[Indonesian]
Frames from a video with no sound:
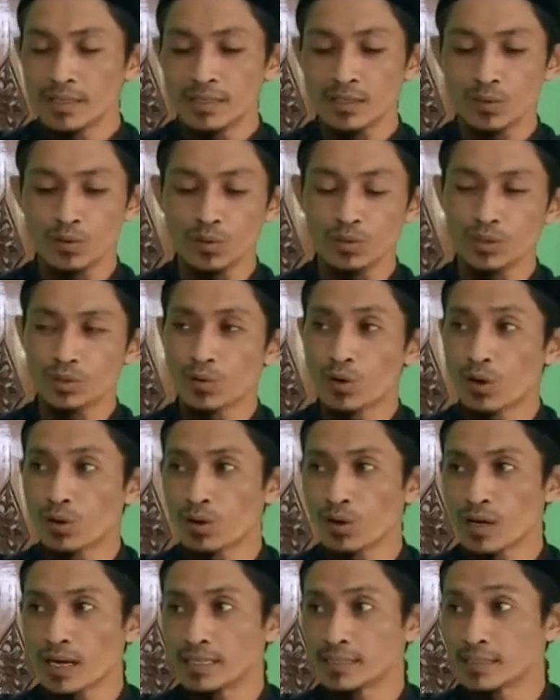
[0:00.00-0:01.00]
itu untuk
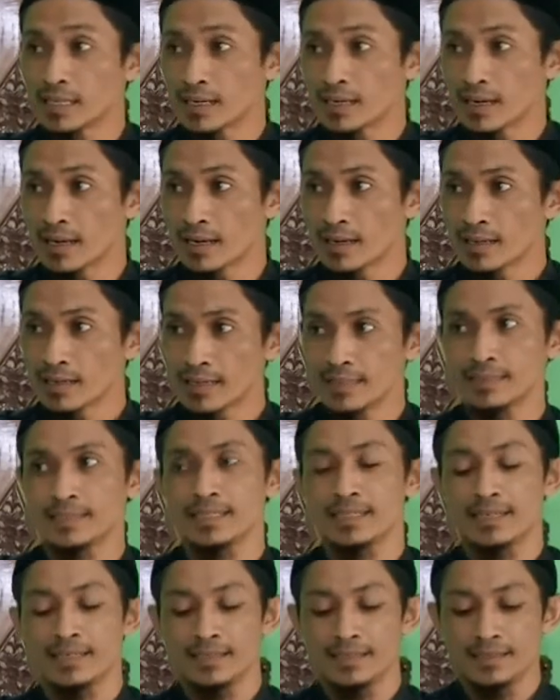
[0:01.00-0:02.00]
ono ganjara
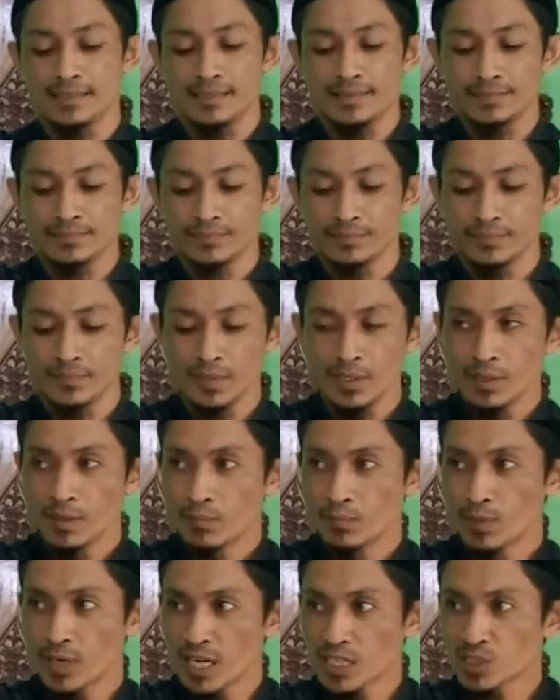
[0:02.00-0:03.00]
ganjaran
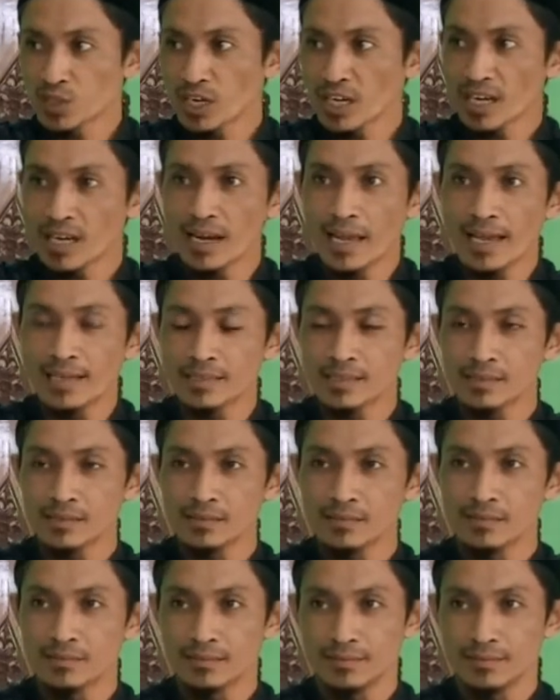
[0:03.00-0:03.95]
menaik iso kelas